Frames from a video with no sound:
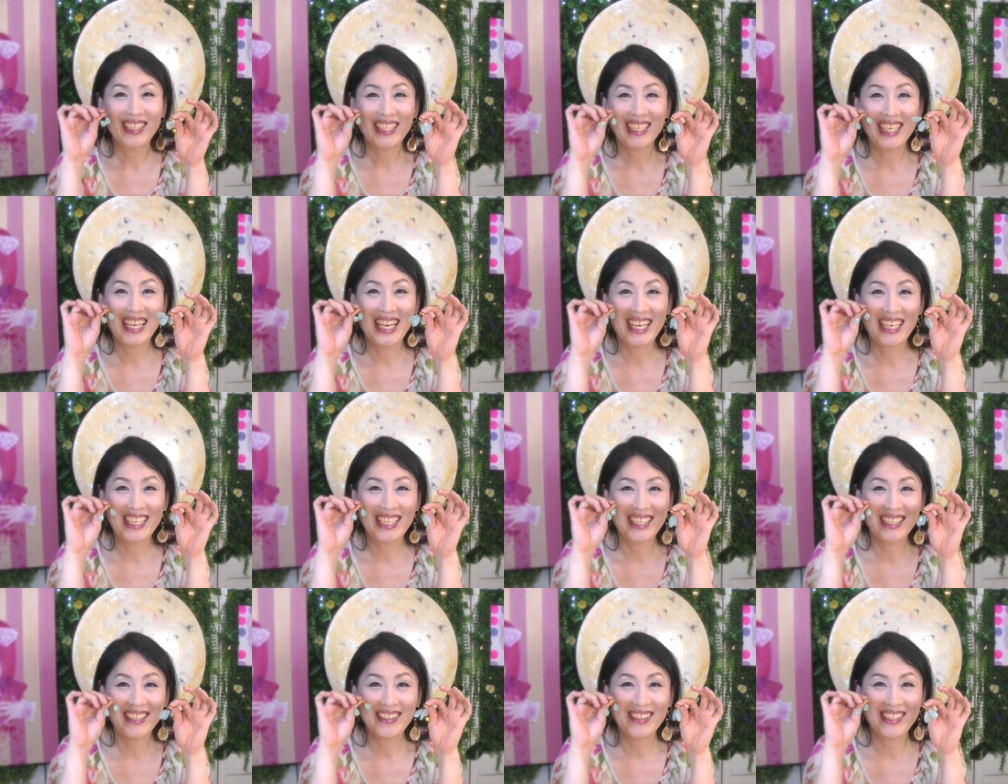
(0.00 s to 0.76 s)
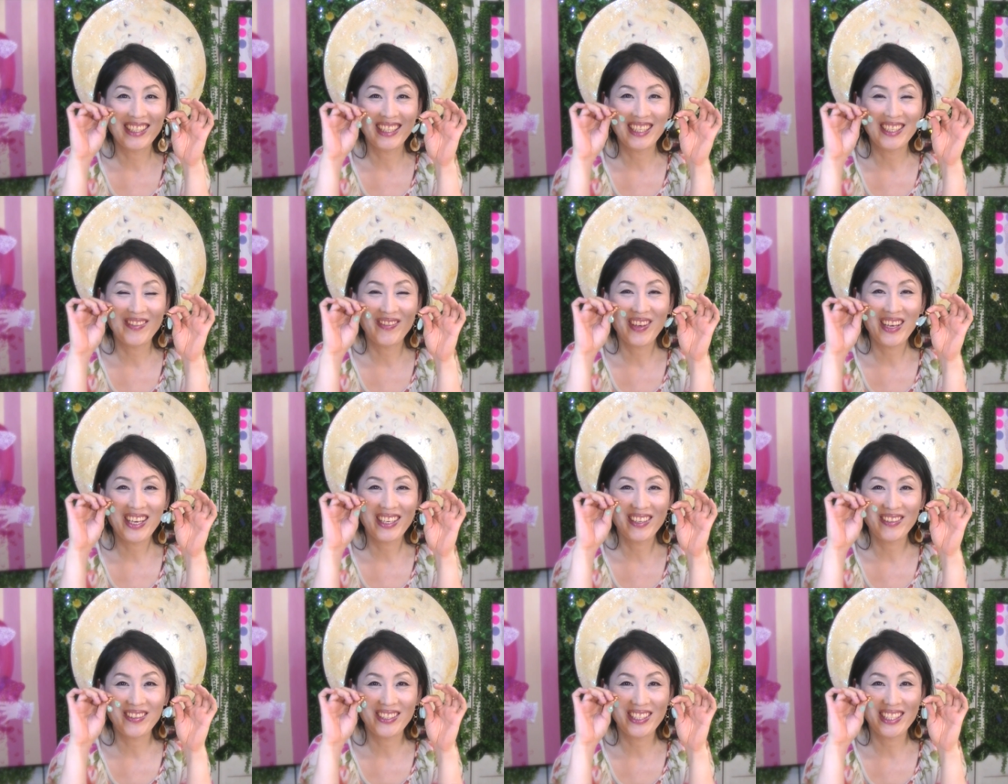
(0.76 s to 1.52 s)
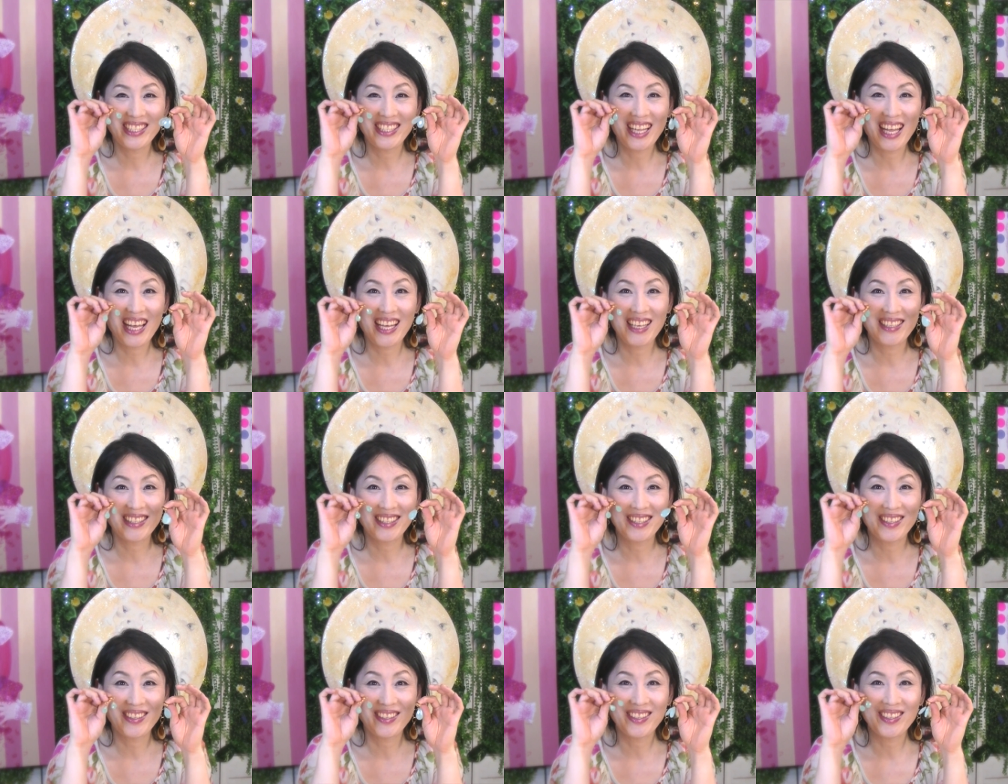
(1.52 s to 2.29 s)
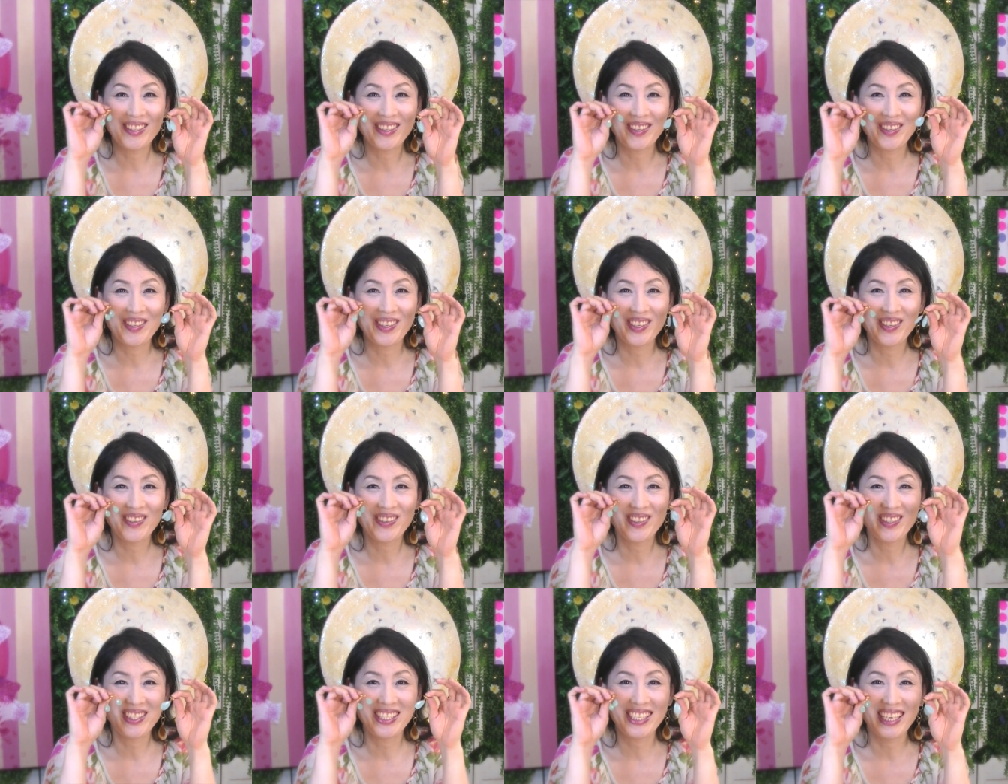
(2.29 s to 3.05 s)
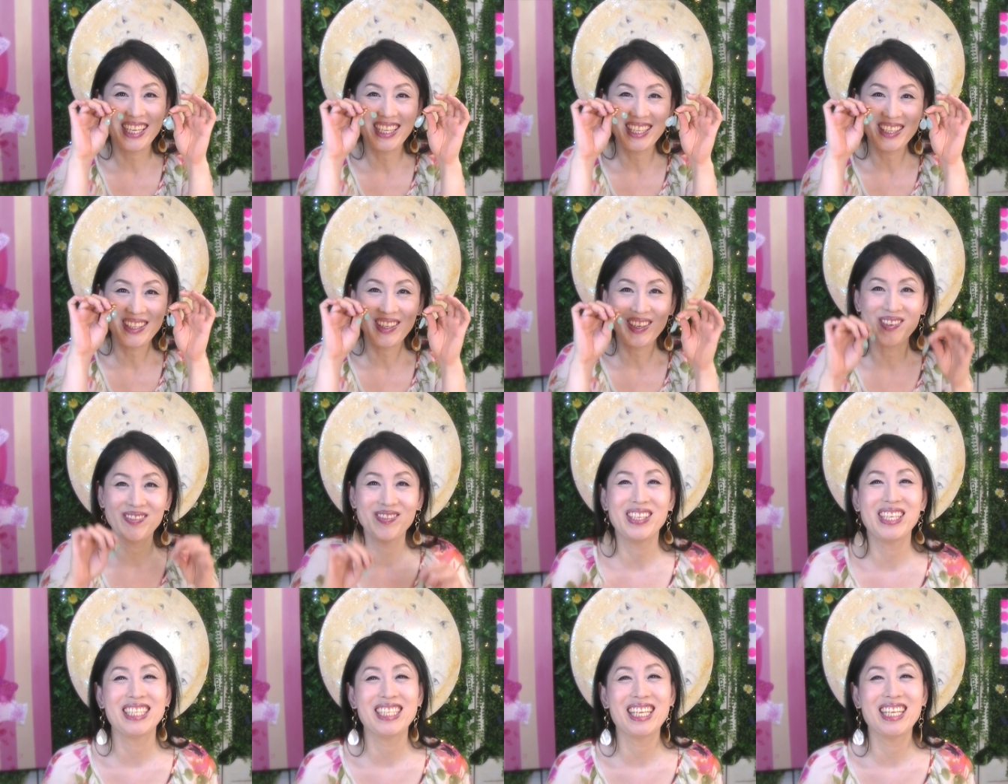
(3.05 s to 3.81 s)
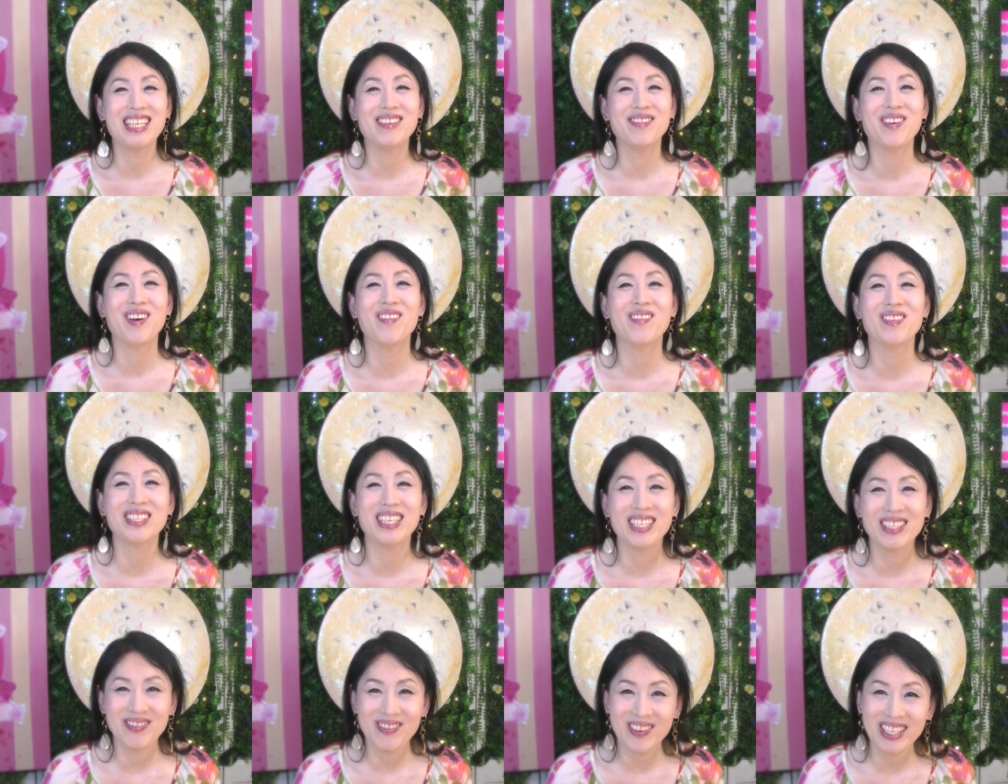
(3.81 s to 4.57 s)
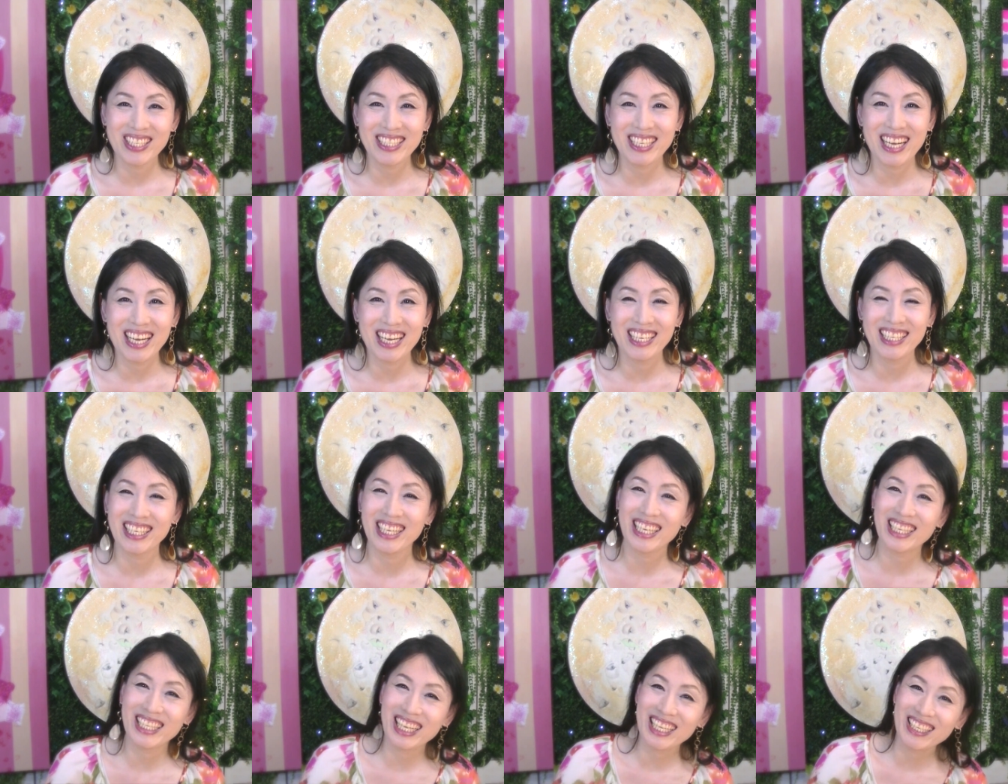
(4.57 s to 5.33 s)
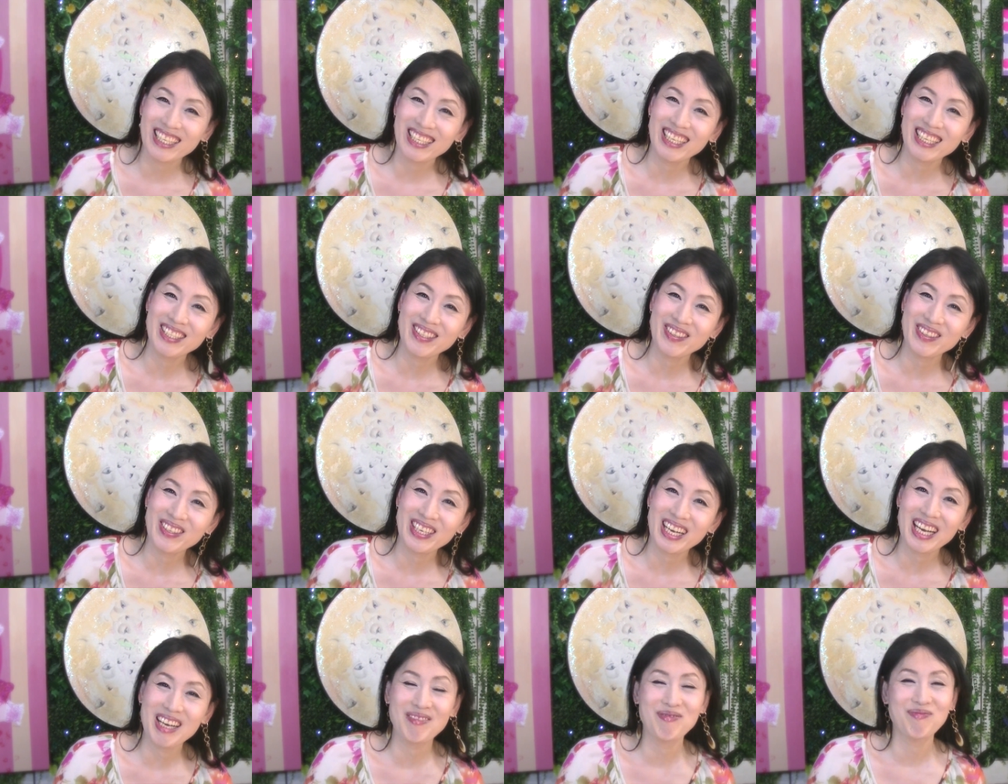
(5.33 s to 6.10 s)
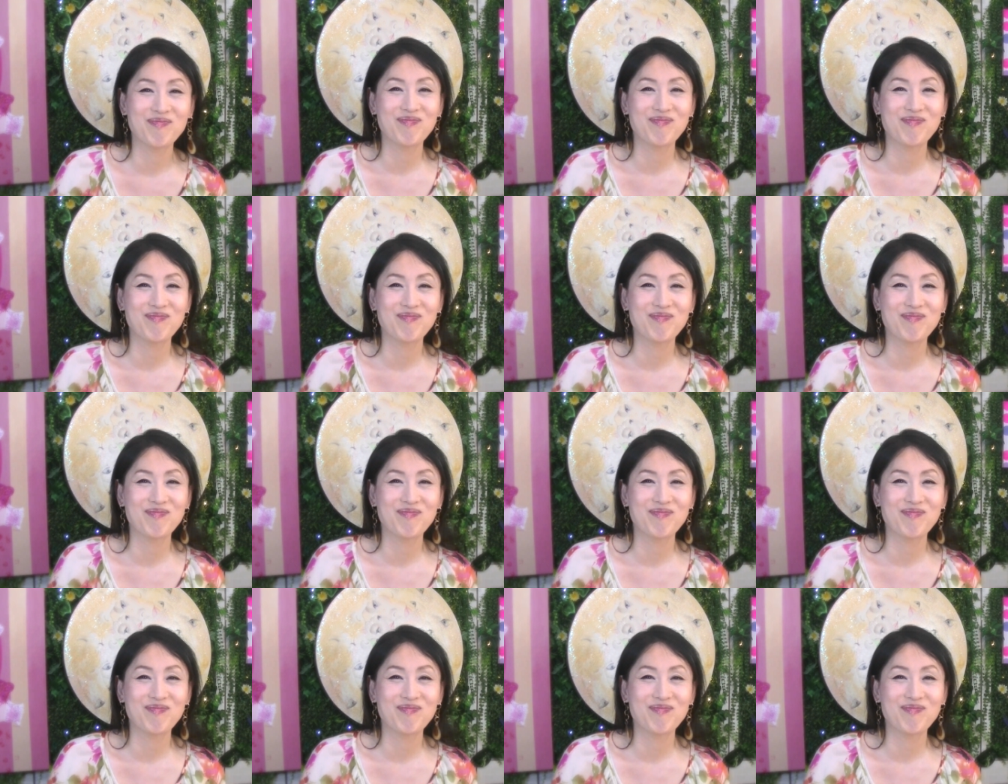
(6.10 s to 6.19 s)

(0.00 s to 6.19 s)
イヤリングにリメイクして作るところをちらっと皆さんにもお見せしました。いかがだったでしょうか。